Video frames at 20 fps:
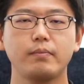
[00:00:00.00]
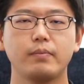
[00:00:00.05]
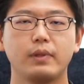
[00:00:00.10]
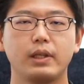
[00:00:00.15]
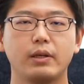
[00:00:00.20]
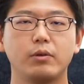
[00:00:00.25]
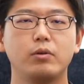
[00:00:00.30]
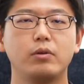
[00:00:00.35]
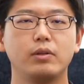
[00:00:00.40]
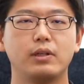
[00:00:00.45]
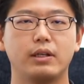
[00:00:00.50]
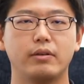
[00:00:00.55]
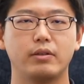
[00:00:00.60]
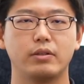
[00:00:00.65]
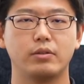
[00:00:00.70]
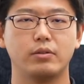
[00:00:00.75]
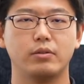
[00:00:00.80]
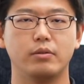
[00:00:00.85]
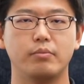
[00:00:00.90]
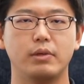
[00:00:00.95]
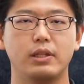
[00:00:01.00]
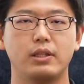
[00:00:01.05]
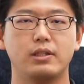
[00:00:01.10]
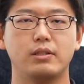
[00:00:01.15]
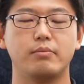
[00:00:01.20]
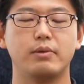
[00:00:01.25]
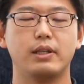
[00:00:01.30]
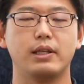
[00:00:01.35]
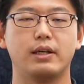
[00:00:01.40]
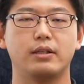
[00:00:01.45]
で今回はその3
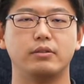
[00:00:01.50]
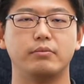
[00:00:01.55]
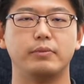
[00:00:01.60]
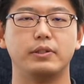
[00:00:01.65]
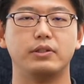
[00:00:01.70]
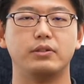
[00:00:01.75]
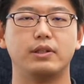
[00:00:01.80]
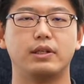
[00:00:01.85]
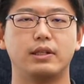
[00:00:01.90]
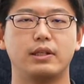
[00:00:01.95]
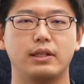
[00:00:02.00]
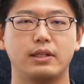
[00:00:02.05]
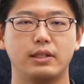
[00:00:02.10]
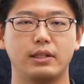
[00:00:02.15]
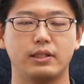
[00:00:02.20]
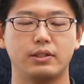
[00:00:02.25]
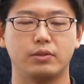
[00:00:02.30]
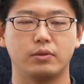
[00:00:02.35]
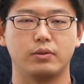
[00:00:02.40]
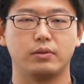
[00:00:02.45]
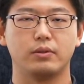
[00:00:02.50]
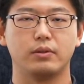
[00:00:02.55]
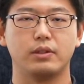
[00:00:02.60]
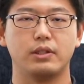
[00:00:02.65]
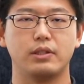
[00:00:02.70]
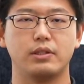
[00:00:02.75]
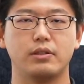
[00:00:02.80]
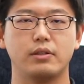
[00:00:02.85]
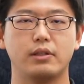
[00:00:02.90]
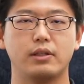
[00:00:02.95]
つ目であるビジュアライゼーション
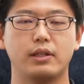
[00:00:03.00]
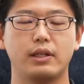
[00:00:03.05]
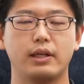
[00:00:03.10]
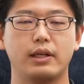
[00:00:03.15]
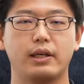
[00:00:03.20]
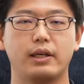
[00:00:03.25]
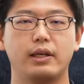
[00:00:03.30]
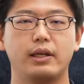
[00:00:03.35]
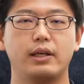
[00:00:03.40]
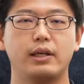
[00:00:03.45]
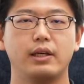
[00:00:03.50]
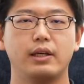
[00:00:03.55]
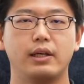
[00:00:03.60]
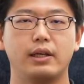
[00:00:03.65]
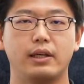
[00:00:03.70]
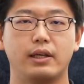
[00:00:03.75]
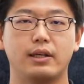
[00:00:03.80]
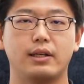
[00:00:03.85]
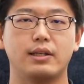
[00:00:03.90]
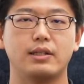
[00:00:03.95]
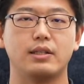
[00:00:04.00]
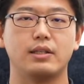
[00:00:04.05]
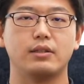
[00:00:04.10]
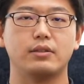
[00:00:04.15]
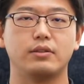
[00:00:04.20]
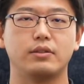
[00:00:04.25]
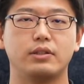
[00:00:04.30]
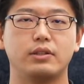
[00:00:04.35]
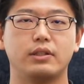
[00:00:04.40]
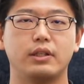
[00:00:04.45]
について、え解
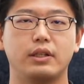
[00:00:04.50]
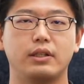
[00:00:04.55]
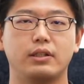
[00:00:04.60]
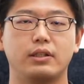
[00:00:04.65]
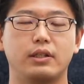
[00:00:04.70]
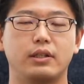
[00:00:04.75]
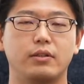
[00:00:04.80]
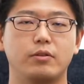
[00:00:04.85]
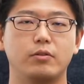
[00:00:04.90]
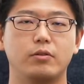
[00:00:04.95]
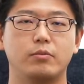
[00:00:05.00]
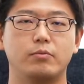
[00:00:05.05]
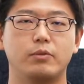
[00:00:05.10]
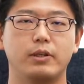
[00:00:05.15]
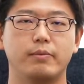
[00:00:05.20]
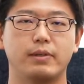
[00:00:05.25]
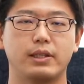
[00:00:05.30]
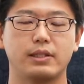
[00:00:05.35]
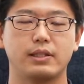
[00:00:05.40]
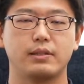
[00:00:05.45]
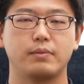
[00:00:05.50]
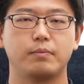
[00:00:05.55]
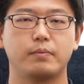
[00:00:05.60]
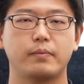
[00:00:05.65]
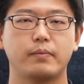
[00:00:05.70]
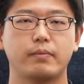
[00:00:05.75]
説していきたいと思います。